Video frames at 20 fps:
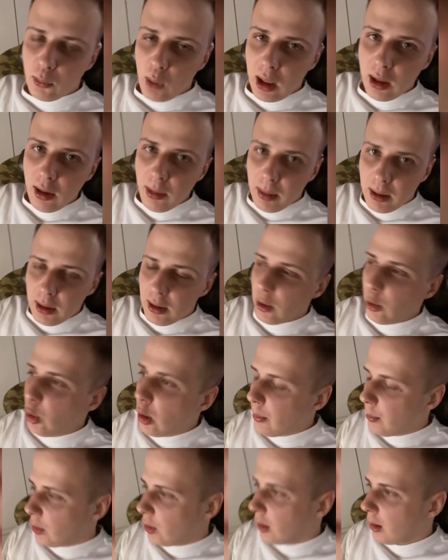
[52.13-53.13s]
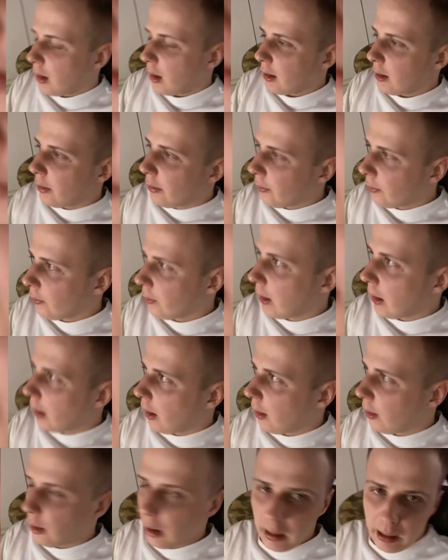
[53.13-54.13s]
No ale dobra, znajdujemy się teraz w
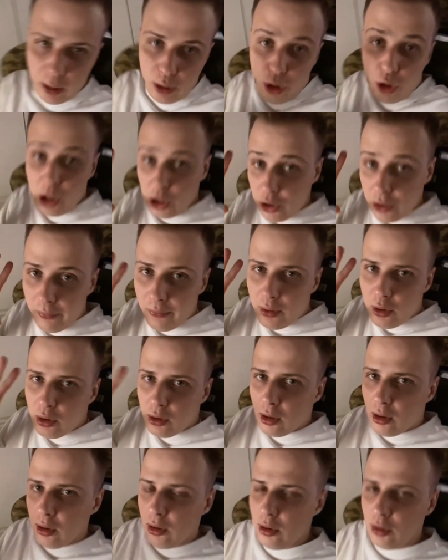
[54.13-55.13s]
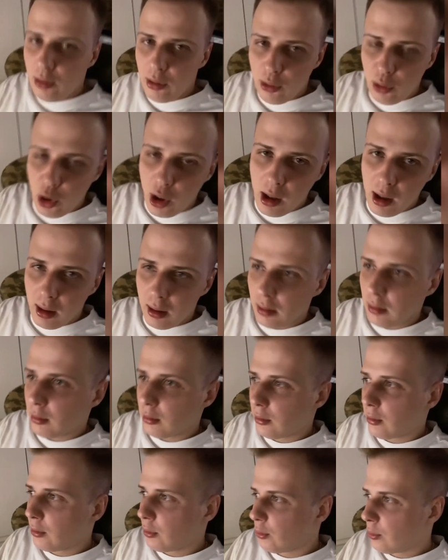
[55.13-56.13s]
takiej, taka jest rzeczywistość, że
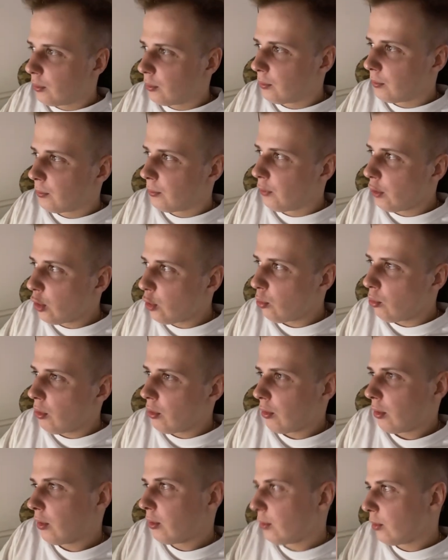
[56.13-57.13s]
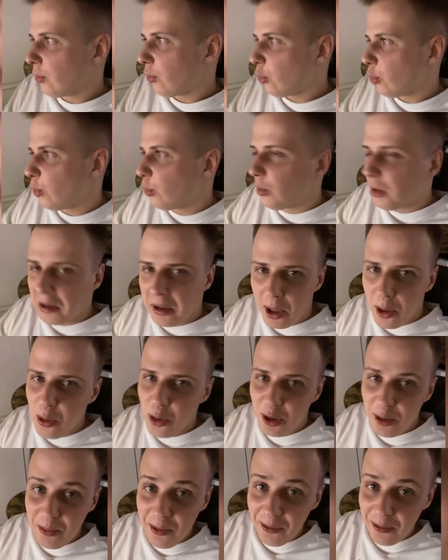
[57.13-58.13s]
wyszło, no już nie
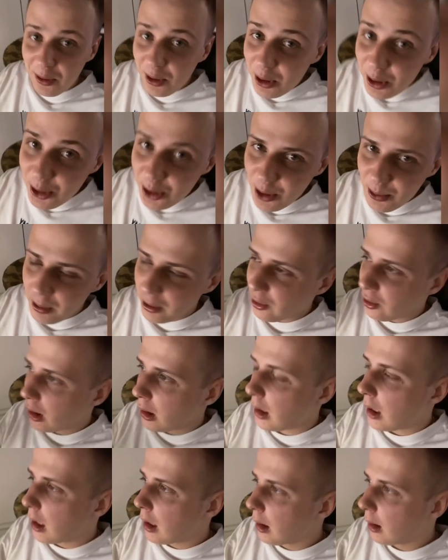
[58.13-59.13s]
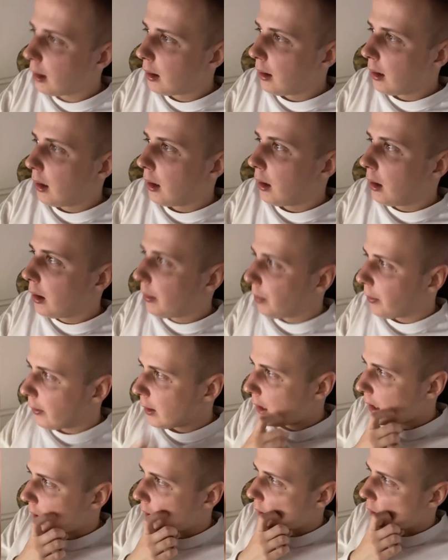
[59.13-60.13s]
dało się powiedzieć, siema to nie ja, e,
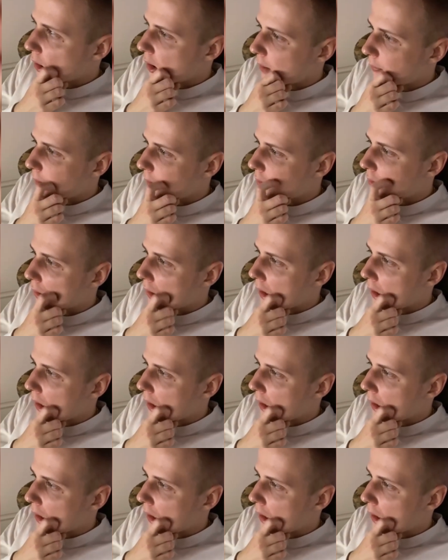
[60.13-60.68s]
powiedziała siema